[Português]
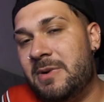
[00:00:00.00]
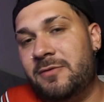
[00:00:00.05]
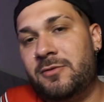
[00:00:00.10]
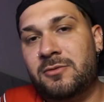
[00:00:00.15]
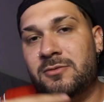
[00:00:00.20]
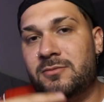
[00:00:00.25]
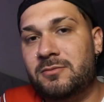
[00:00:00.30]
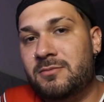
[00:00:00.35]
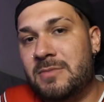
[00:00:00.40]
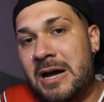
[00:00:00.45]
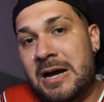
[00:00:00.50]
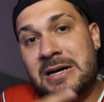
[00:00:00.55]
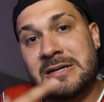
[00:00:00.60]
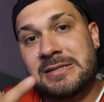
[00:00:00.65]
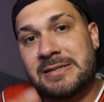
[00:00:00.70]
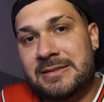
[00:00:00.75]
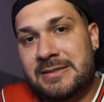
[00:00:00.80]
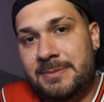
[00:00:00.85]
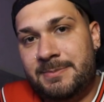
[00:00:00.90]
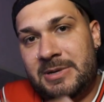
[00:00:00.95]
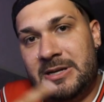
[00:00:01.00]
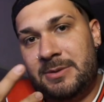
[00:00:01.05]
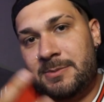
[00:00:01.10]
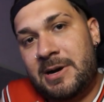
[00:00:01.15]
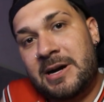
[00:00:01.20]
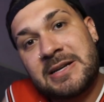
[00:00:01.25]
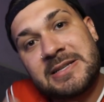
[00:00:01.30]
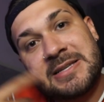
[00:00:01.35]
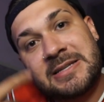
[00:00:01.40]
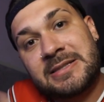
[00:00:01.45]
uma, uma ânsia, é
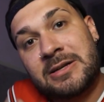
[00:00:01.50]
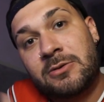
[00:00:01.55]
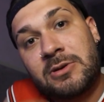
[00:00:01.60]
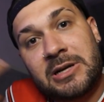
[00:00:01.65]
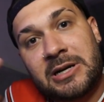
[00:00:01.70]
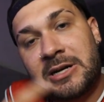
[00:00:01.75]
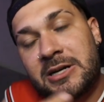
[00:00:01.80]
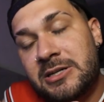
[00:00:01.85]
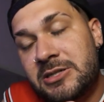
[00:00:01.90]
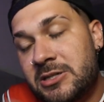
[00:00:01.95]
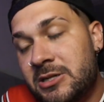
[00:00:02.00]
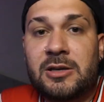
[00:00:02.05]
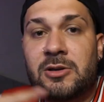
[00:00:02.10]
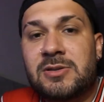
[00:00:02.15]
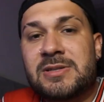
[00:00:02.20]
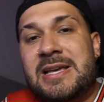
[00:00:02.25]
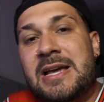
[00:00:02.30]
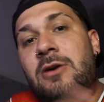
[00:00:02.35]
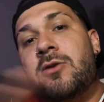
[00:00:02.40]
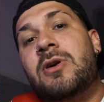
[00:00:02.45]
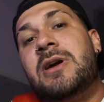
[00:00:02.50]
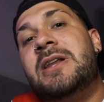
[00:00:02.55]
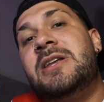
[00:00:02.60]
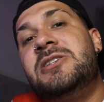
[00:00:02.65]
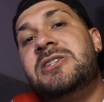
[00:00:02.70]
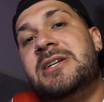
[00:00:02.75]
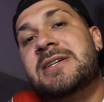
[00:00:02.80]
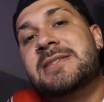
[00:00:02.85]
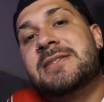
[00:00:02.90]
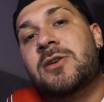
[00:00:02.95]
uma ânsia tão grande que eu saí correndo em
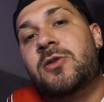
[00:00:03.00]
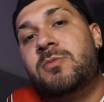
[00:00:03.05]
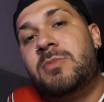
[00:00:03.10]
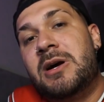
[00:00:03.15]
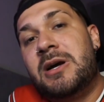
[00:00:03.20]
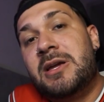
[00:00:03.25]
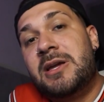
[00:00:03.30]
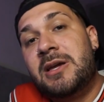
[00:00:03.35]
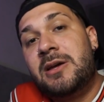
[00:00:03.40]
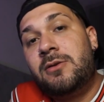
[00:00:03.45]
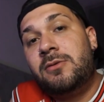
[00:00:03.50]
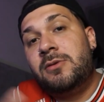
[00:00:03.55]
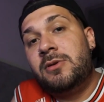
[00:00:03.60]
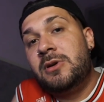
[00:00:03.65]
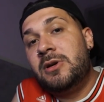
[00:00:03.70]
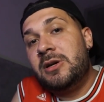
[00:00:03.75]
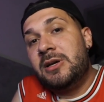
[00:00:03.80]
direção ao banheiro.